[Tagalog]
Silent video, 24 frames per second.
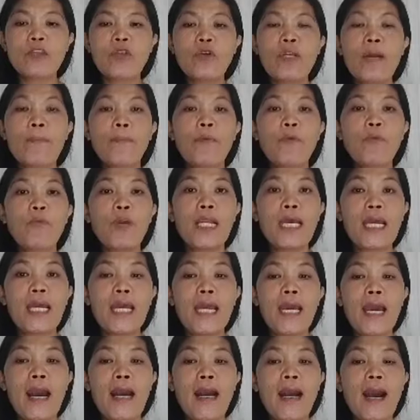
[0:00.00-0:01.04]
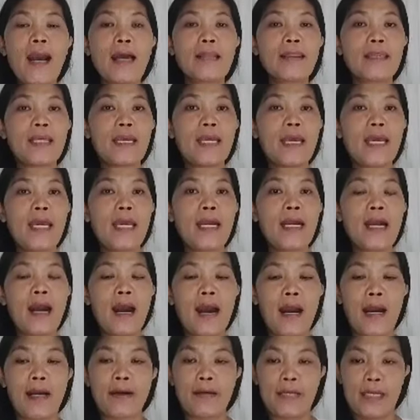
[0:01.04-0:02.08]
ito na pumuli ang
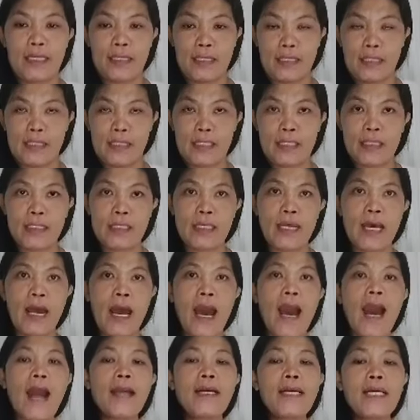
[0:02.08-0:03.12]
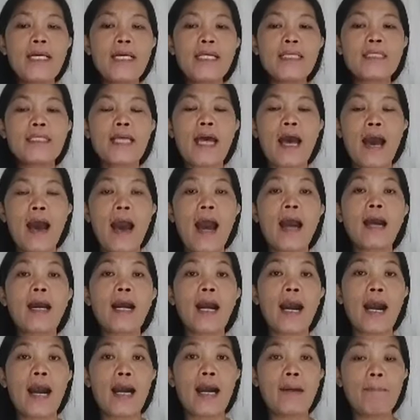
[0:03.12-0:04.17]
ating Aris. Aris
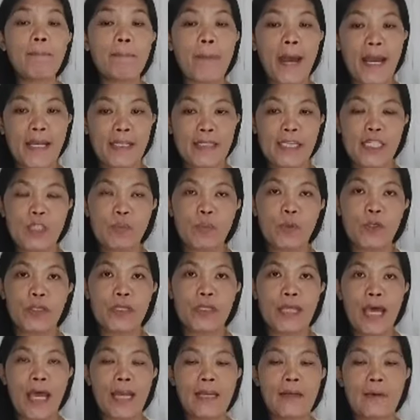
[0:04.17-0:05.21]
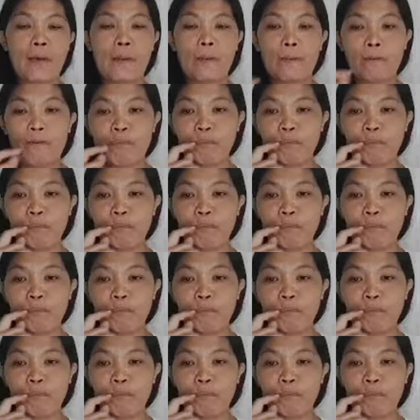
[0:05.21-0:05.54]
hanggang Pisces po tayo.